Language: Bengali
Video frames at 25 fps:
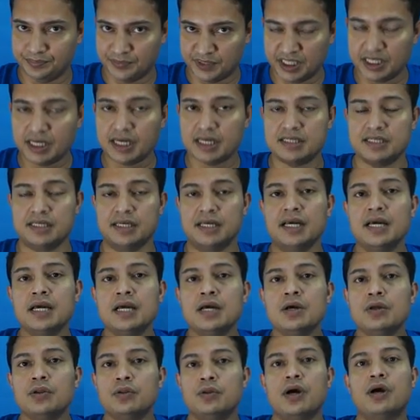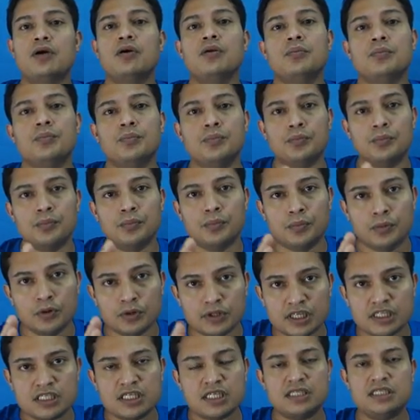ঠিক আছে তো এখন
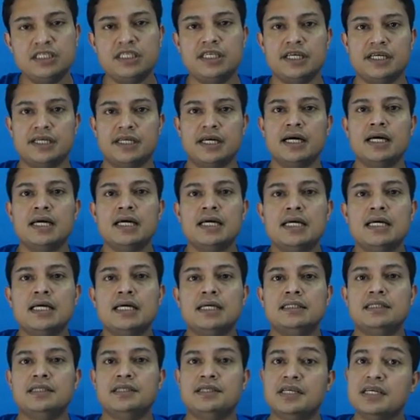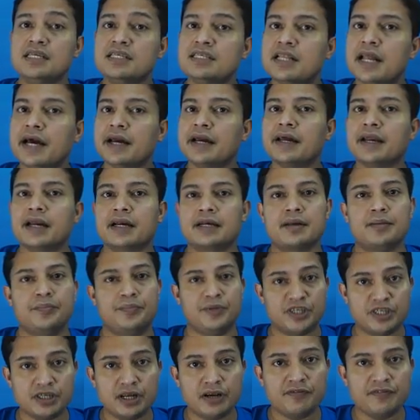বলতে চাচ্ছি এটা যে ডিসলাইকের একটা
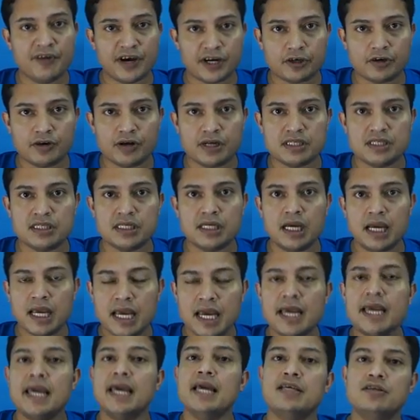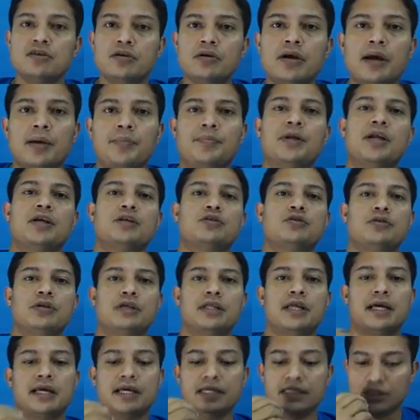বিশাল ফ্যাক্টর আছে এই জন্যই আপনারা শুনে
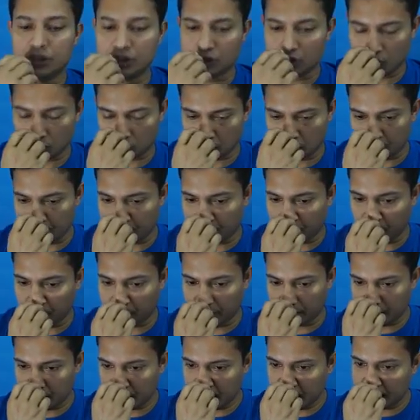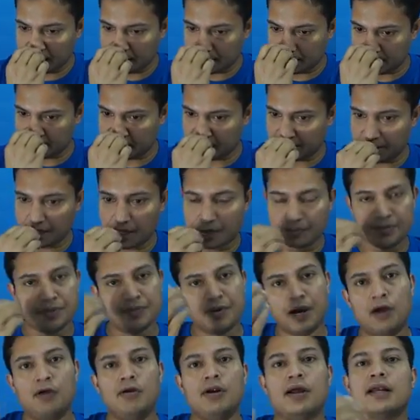থাকেন যে সকলে বলে যে আপনি
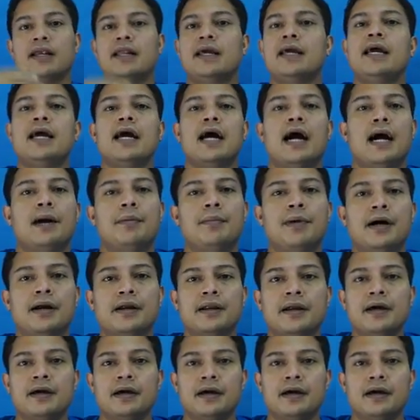ভালো লাগলে আমার